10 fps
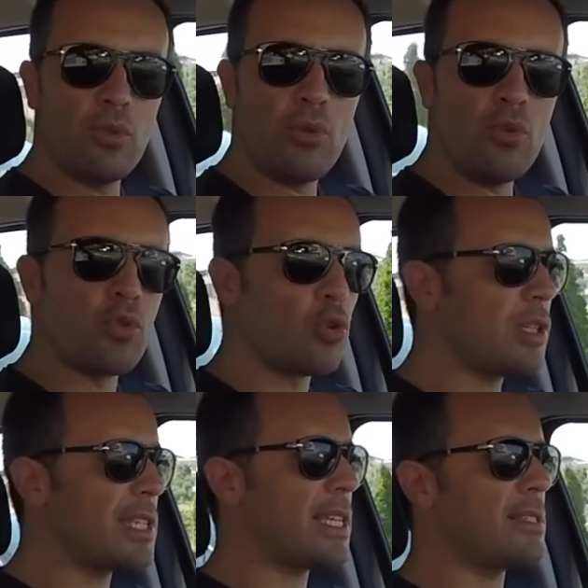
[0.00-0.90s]
bu
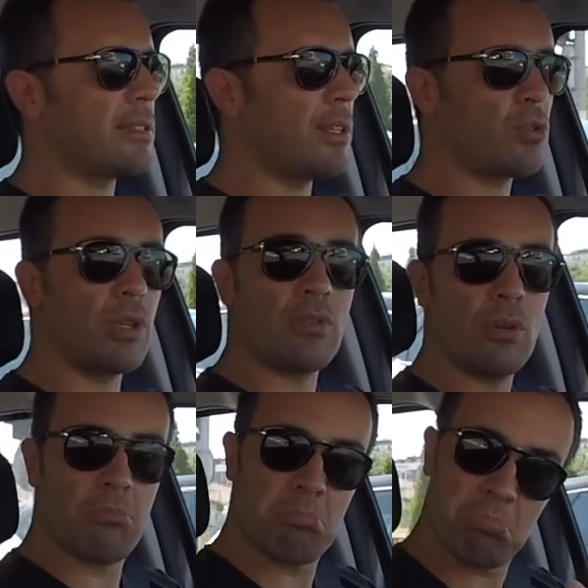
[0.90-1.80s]
3.8 litre
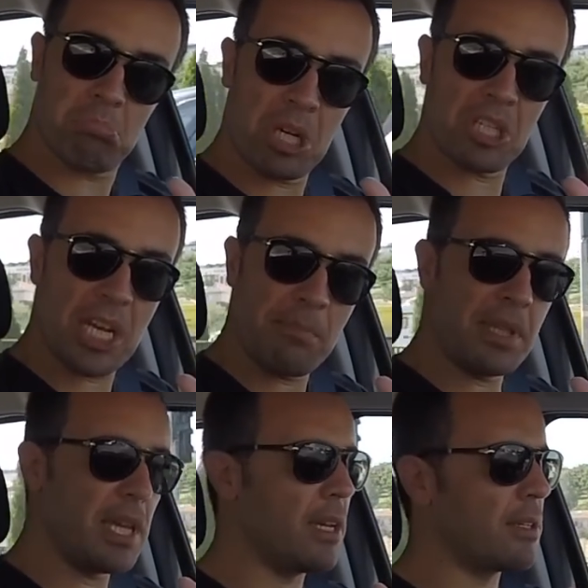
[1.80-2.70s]
tüketiyor. Acayip
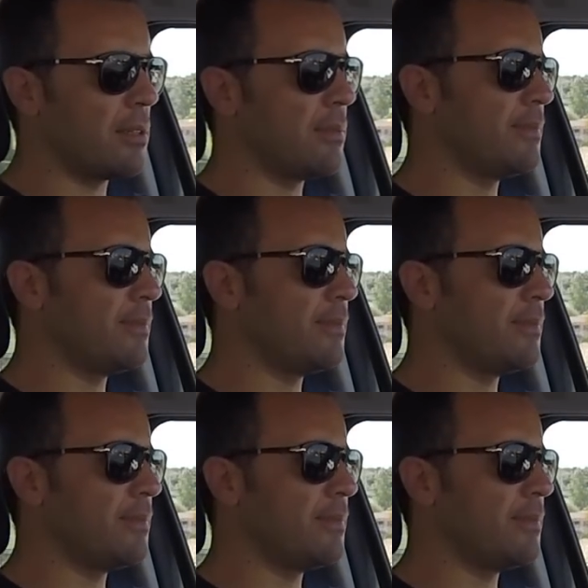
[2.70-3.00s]
bir değer.